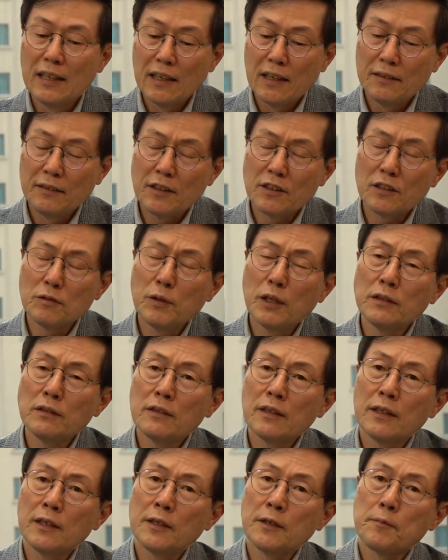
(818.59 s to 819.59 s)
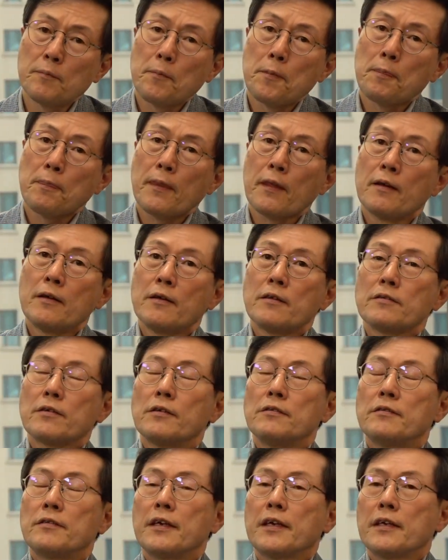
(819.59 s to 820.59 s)
근데 지금 현재
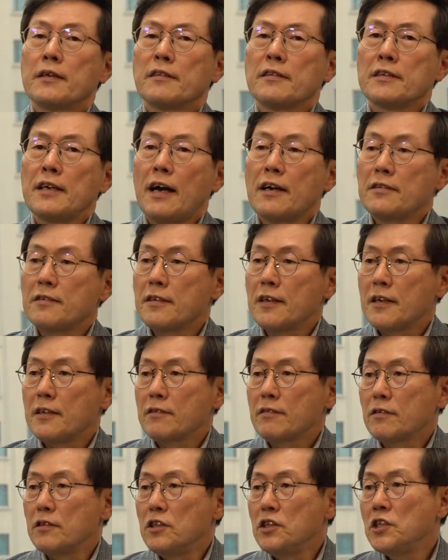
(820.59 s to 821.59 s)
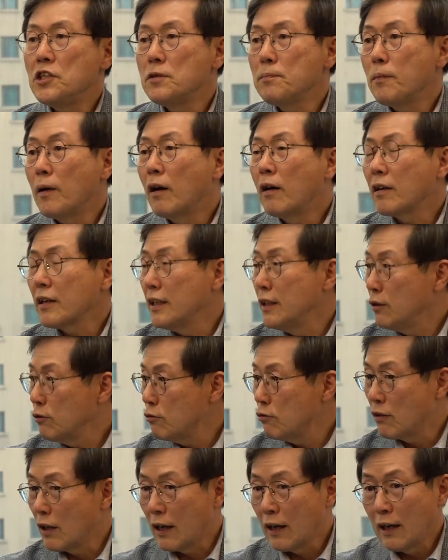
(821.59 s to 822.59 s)
전 세계 특히 아시아에서 20억
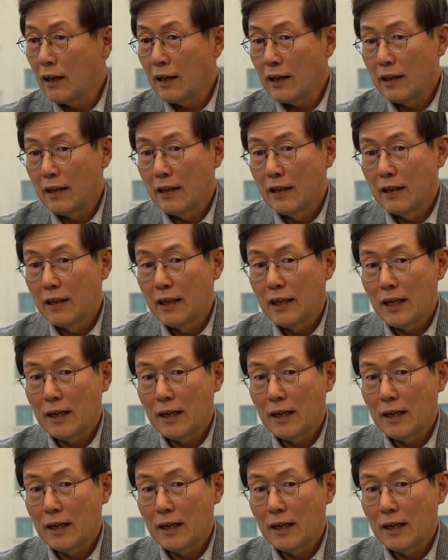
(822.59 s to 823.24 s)
인구가 예.